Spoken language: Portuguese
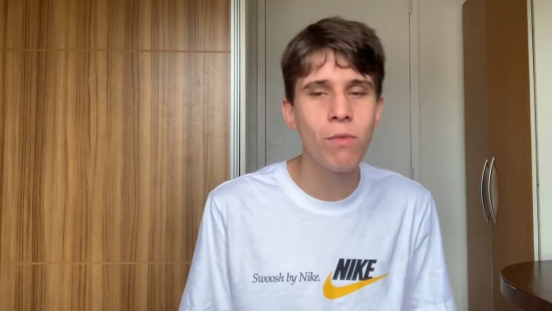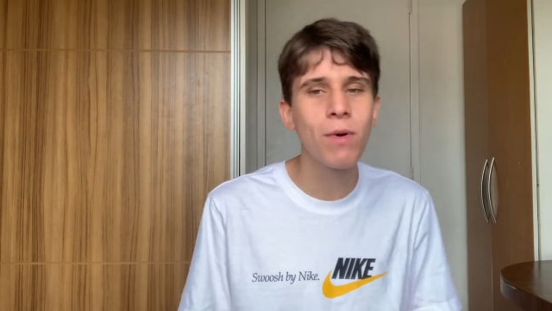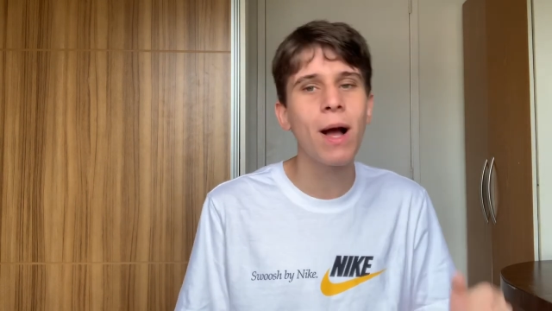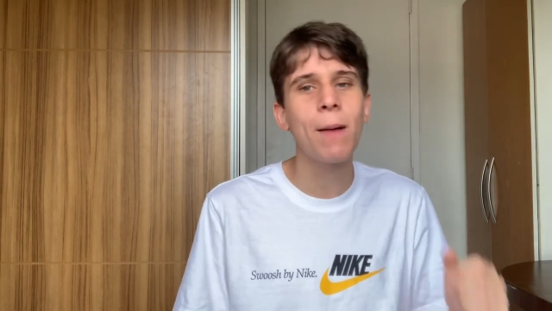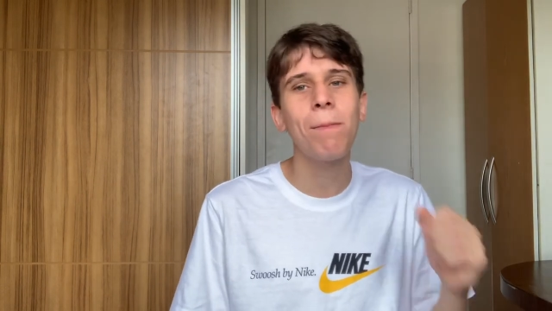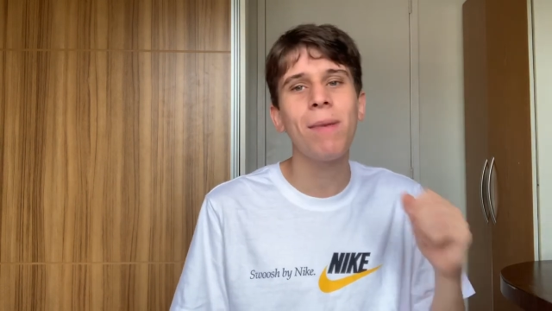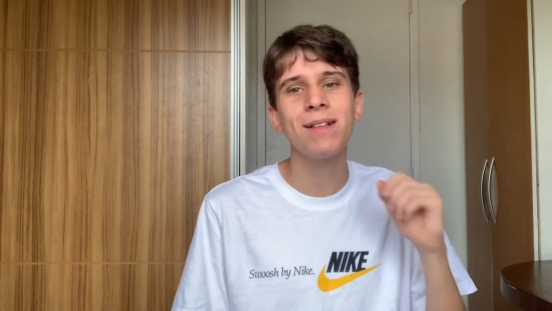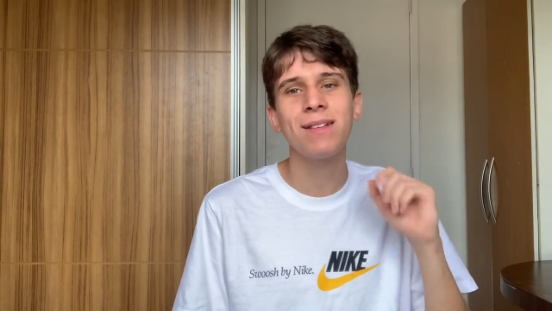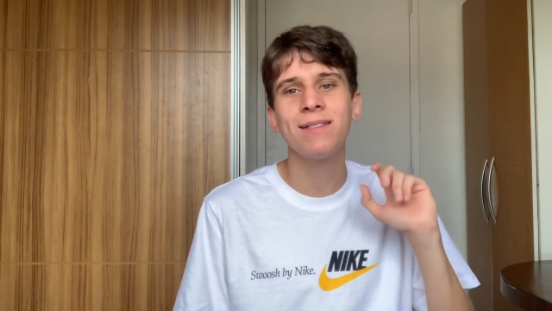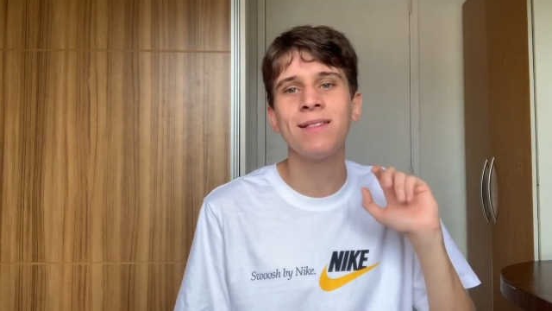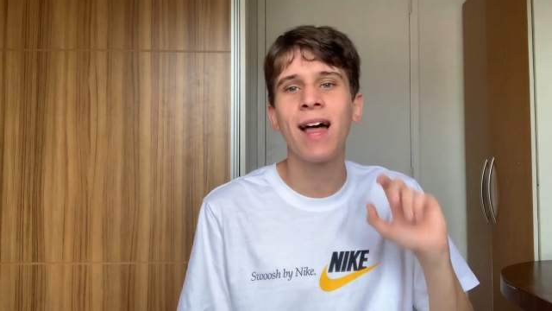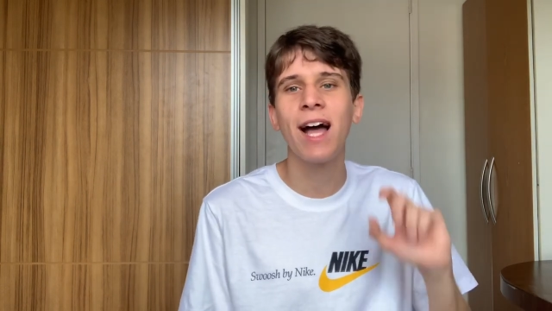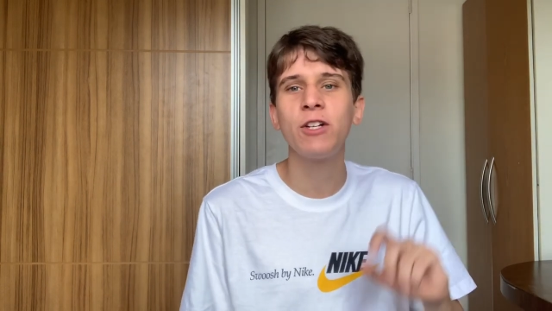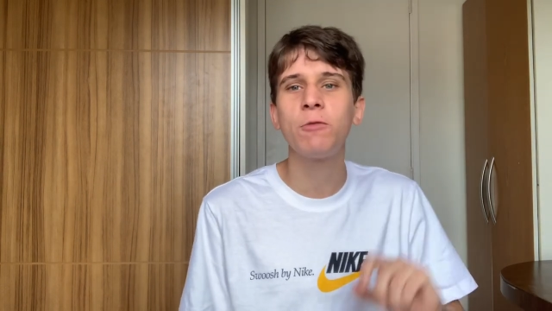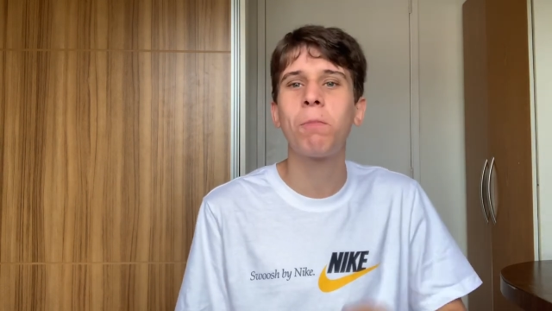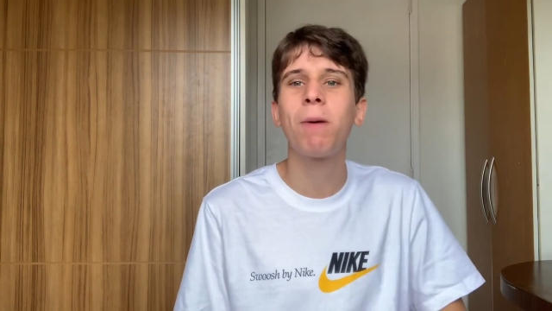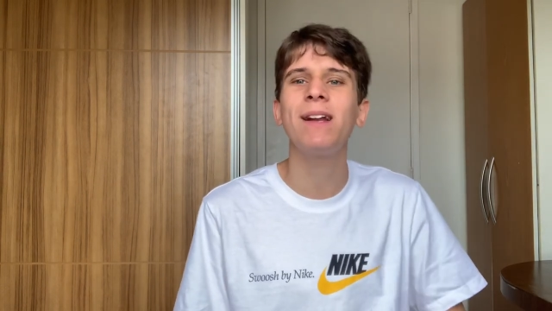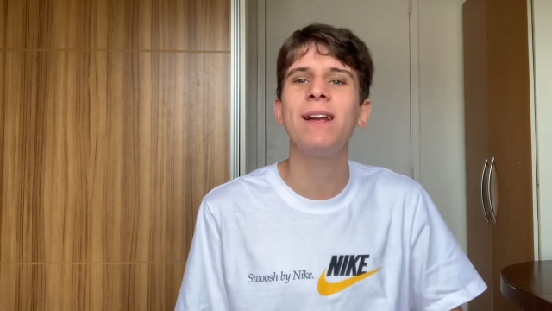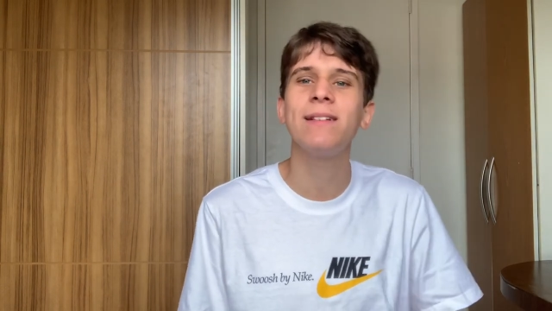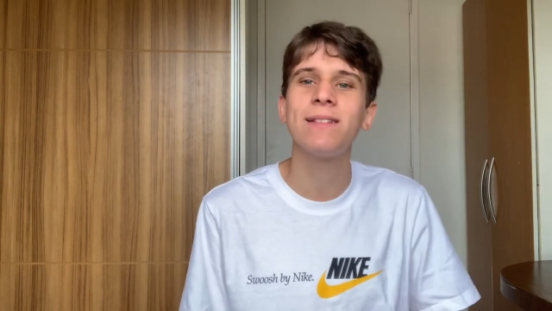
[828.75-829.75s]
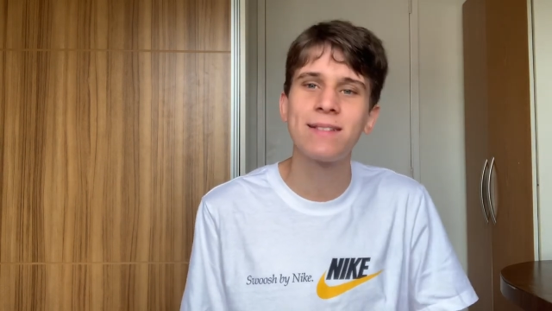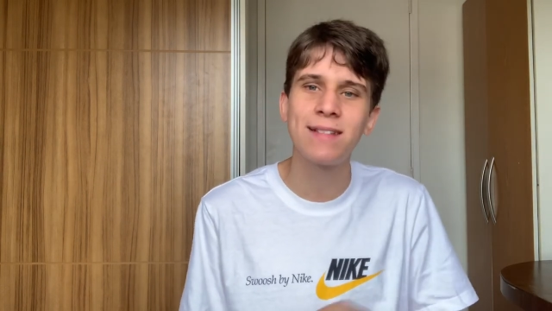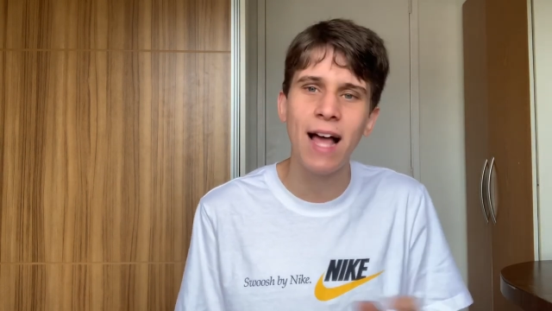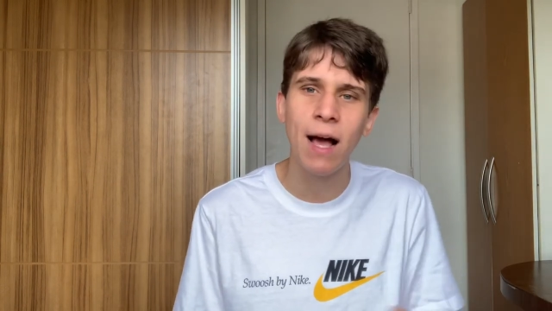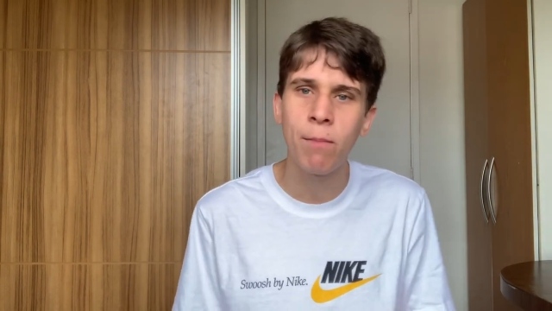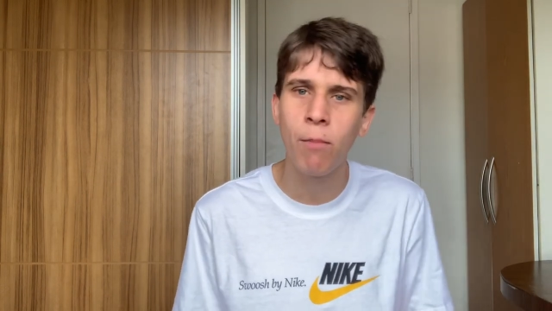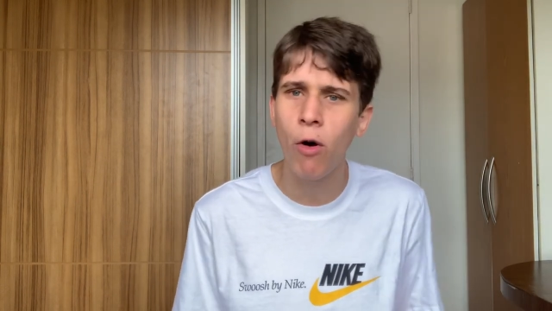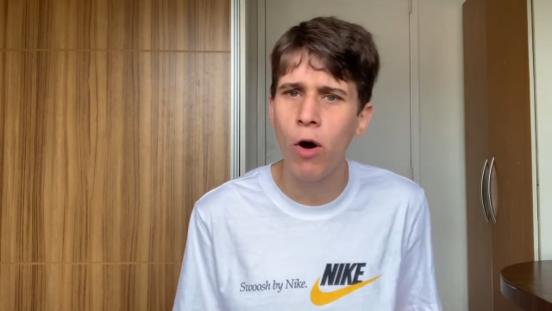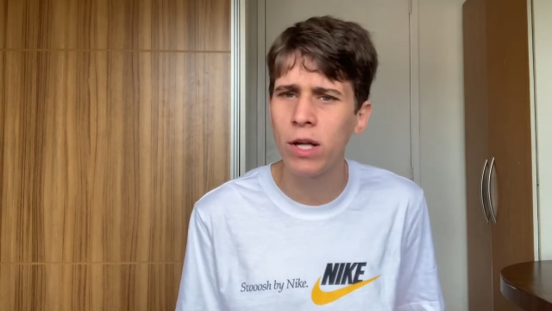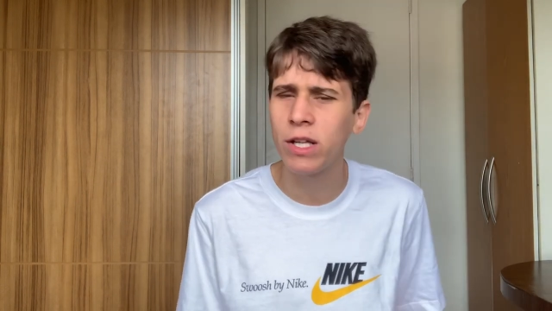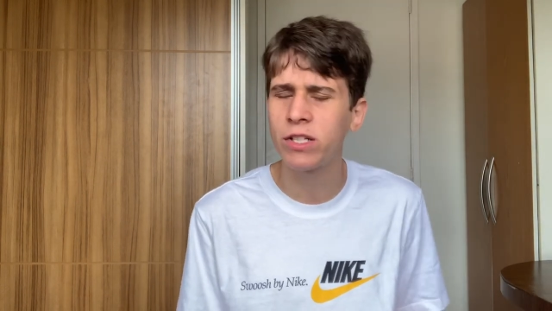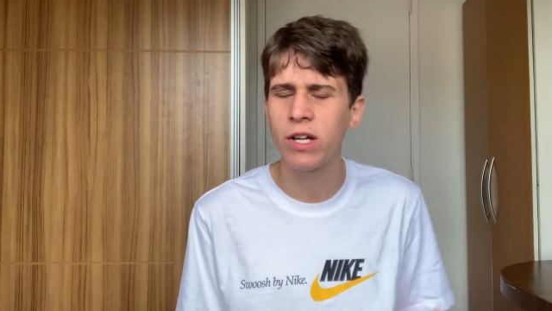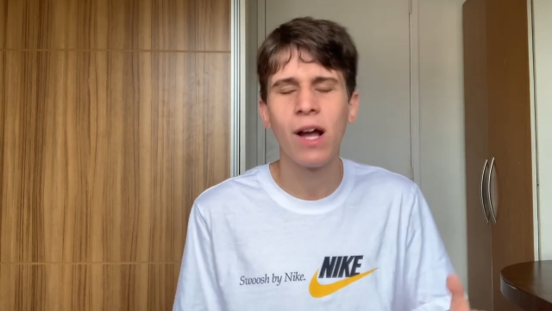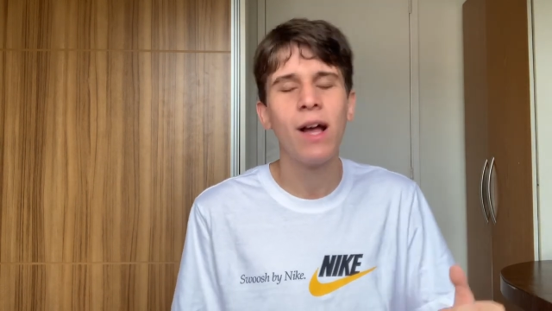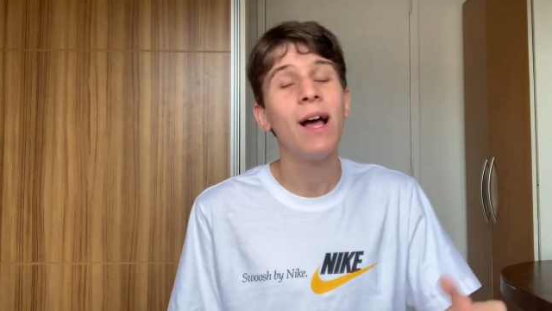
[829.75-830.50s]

capacidade para lançar bolas,